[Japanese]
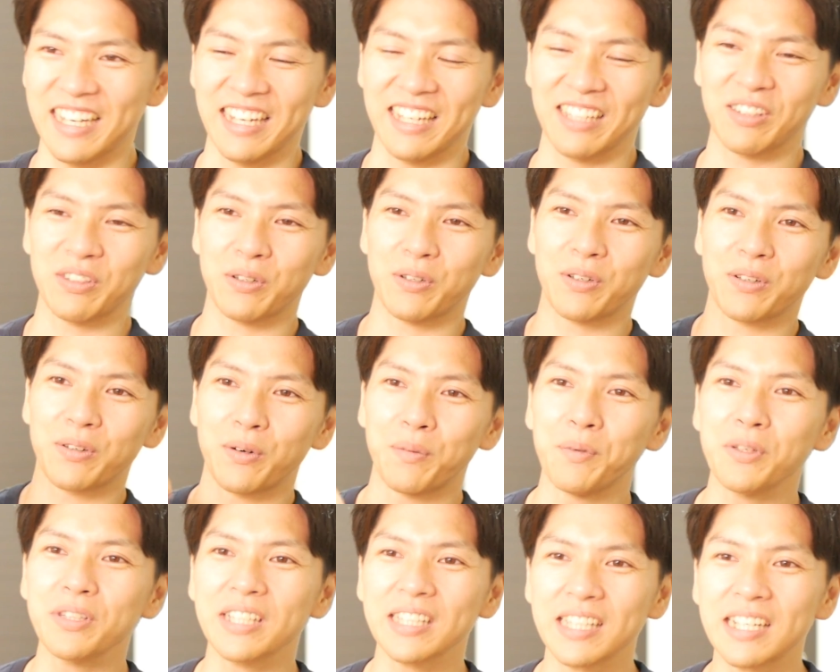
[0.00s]
えー、と
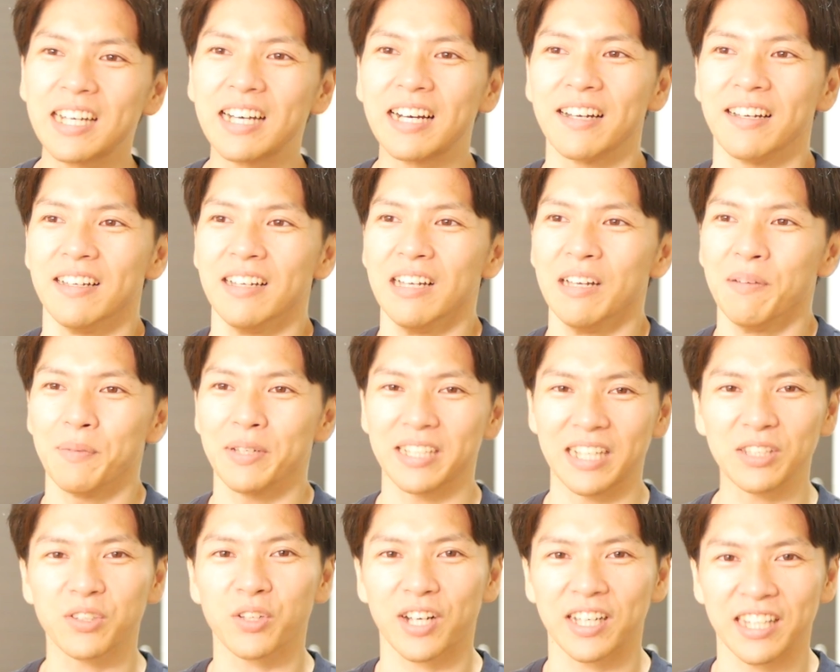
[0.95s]
思ってたら、まあ、
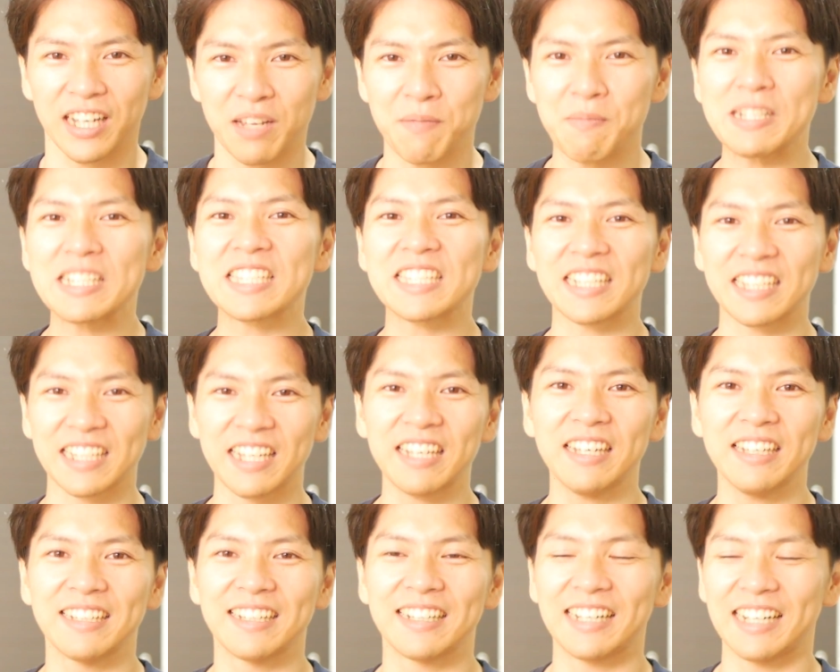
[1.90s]
なんとかなりました
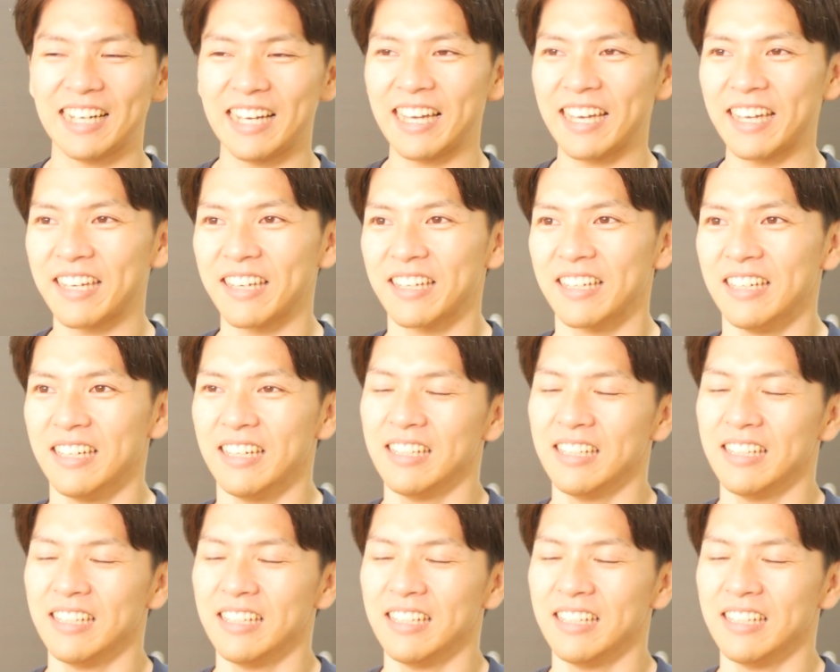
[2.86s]
ね。はい。